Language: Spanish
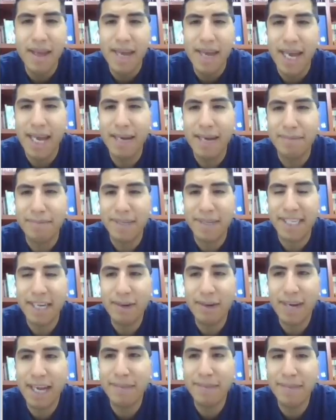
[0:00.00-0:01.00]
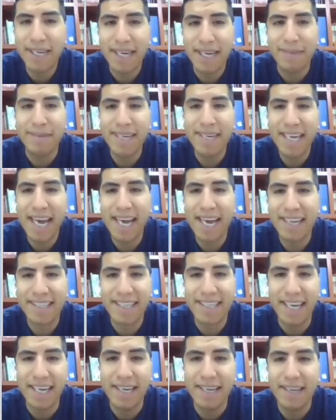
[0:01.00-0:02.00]
El empresario Jaime Camil
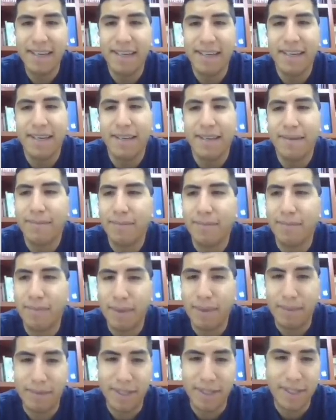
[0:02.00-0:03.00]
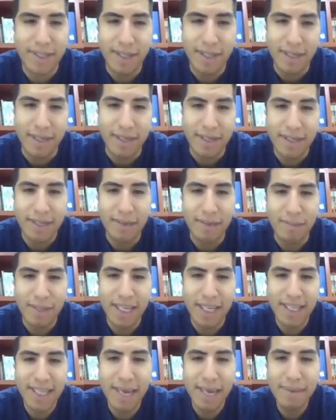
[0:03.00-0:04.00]
Garza, pues, pues eh, como
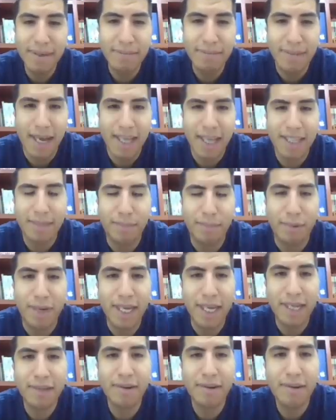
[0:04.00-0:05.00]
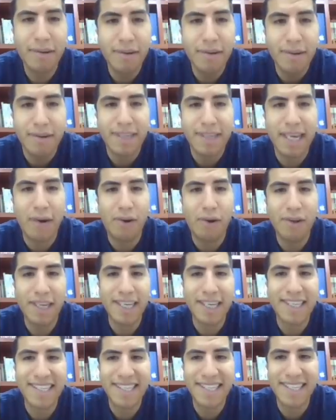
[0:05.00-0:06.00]
ya saben, hace poquito dejó de
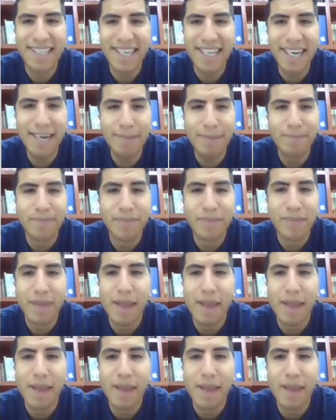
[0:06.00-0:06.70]
existir.